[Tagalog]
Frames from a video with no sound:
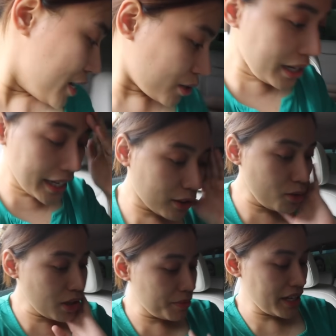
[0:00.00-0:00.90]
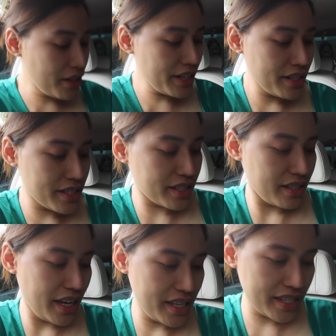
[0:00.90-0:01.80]
So, halika, tulungan mo na kayo,
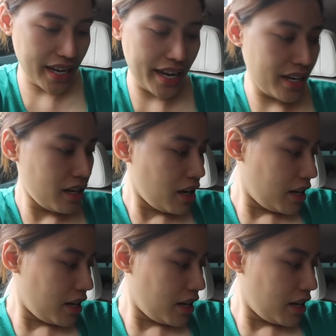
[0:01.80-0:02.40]
Sky.